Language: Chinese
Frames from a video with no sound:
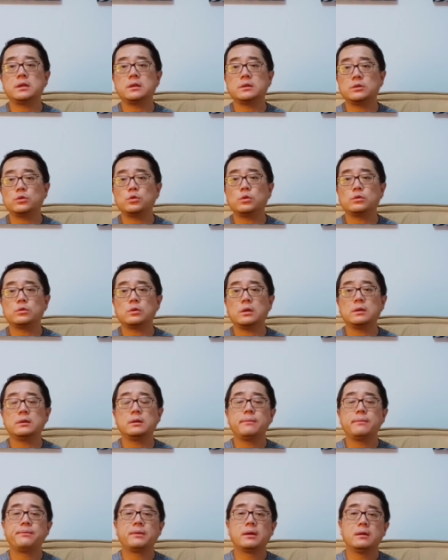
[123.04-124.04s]
室做出来，的，
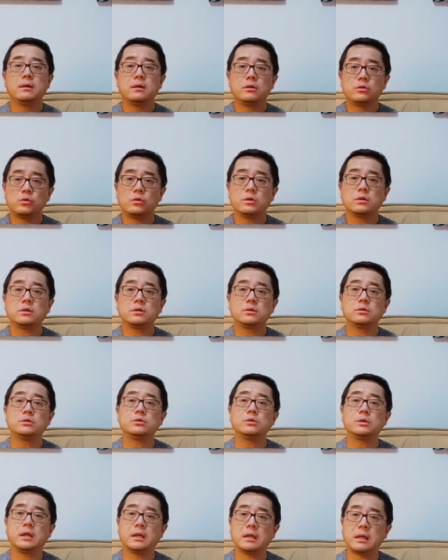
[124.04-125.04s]
做的时候就
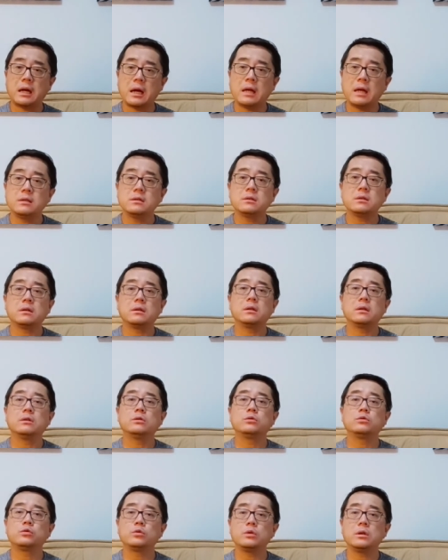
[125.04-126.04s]
给它安上了一个
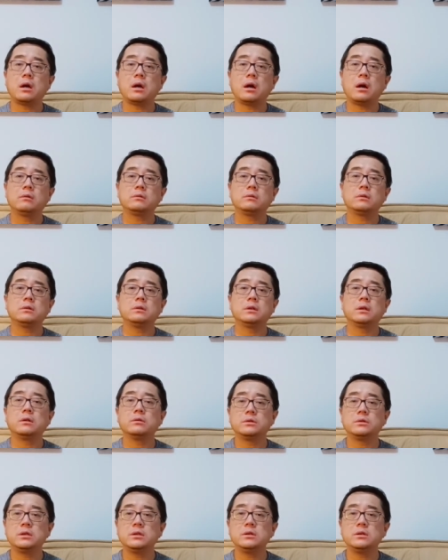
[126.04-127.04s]
最好的能够
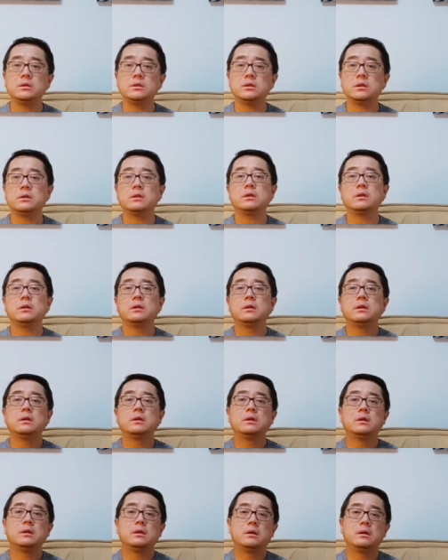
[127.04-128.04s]
清晰人的，
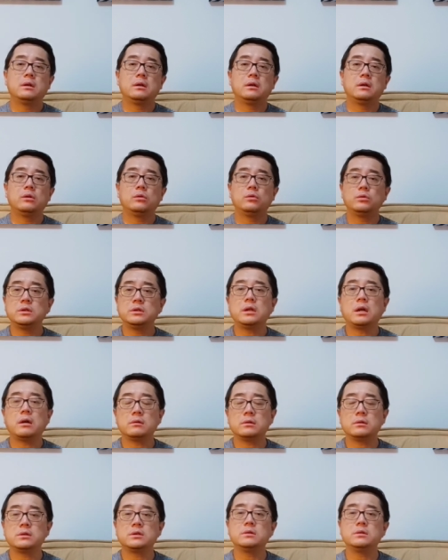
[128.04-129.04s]
啊，呼吸道
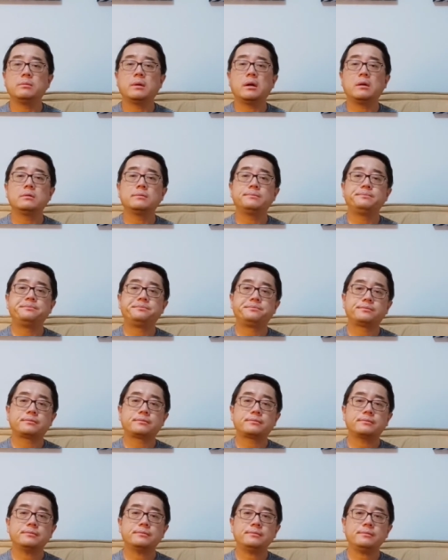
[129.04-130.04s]
的细胞
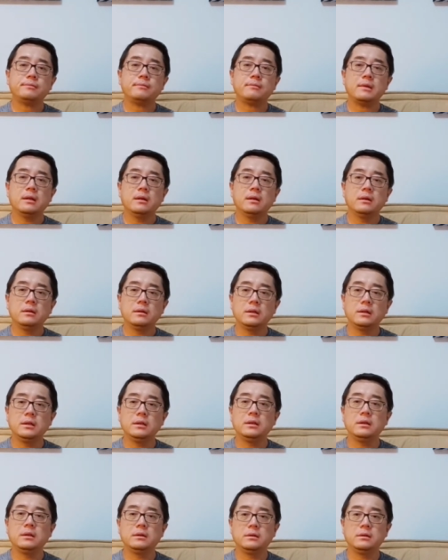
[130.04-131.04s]
的一
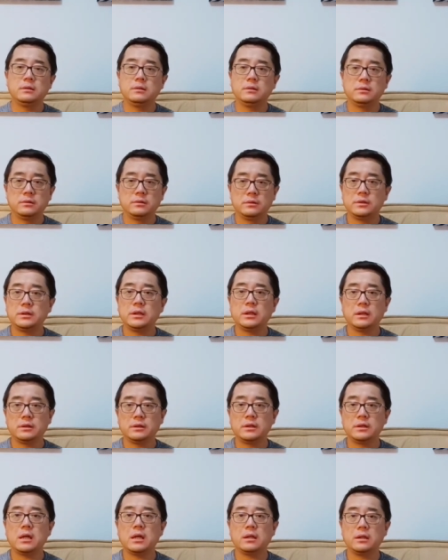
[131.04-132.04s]
这个
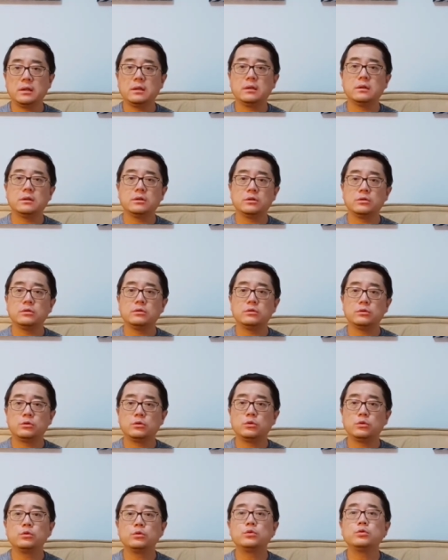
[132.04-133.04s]
这样一个
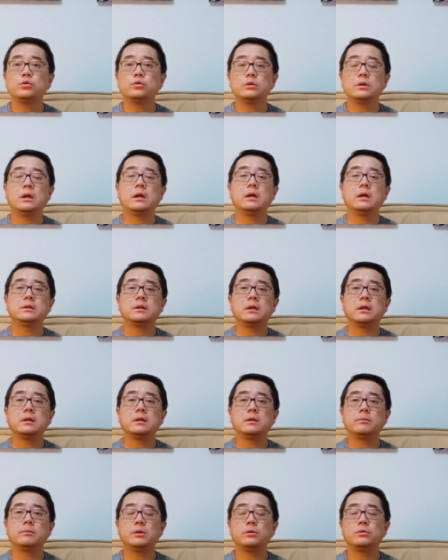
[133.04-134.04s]
突触啊，这样一
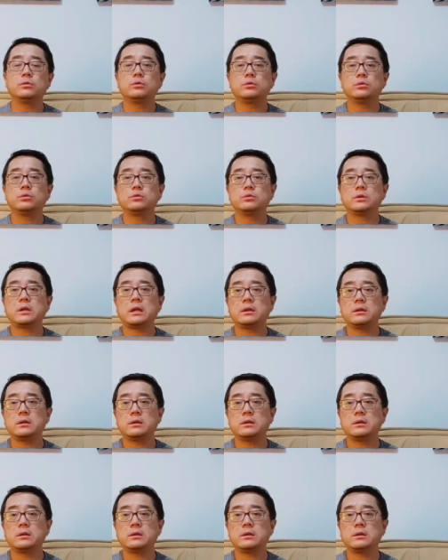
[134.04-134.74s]
个病毒突触，它